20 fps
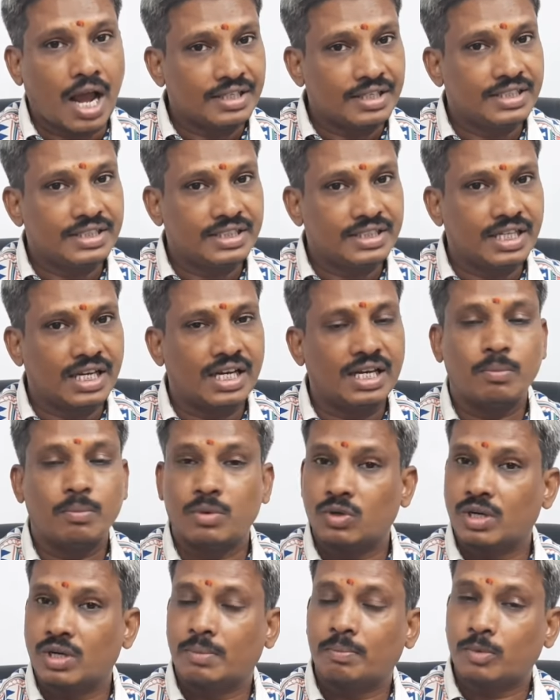ஐந்தில் உள்ள
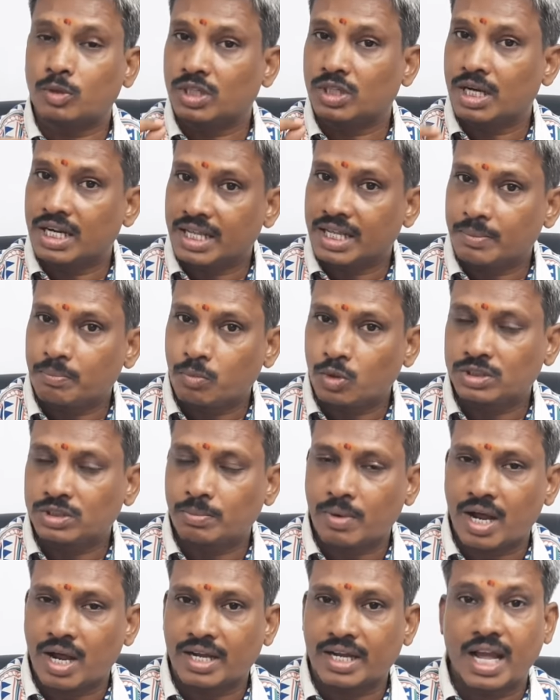குறைகள்
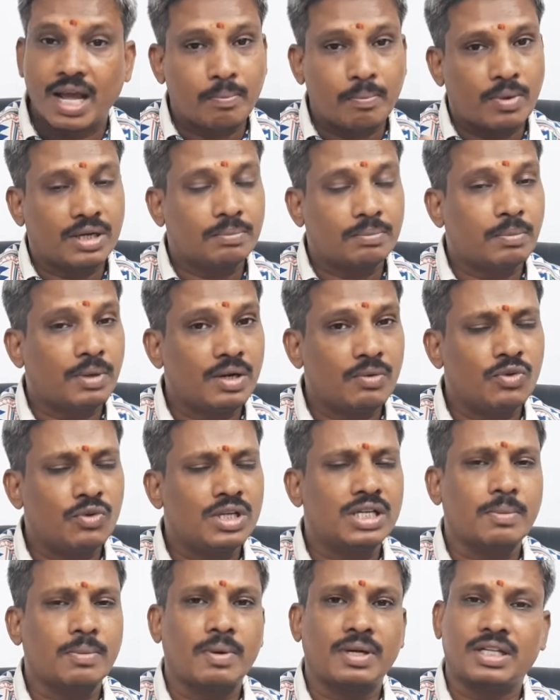தொடர்பாக பல்வேறு
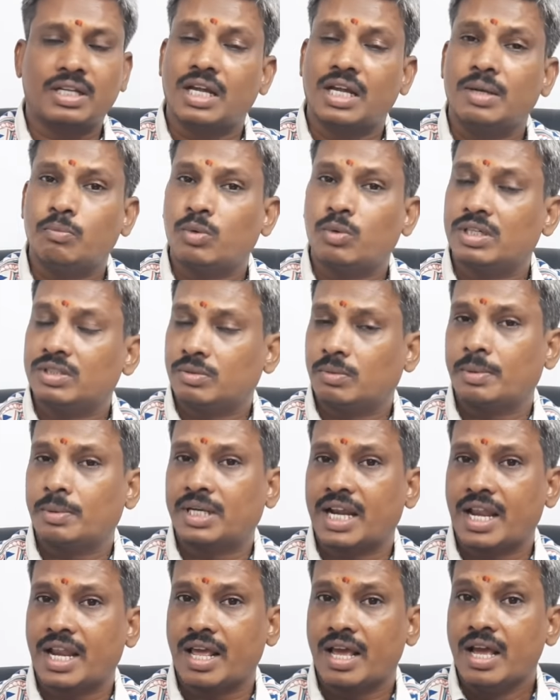வழக்குகள்
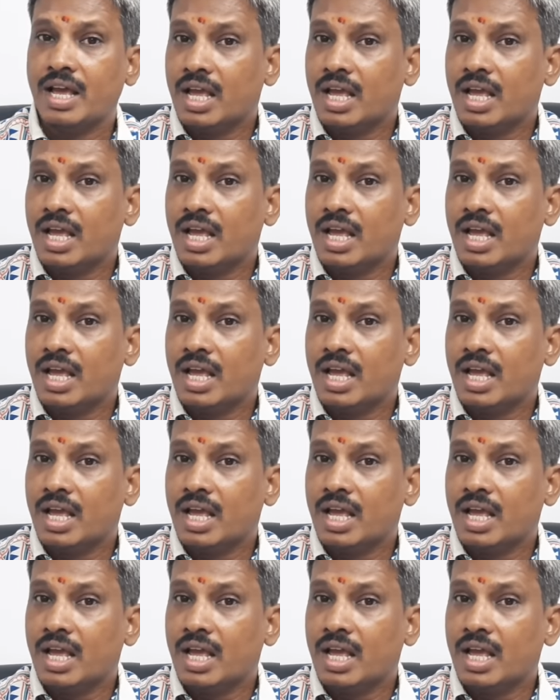தொடரப்பட்டன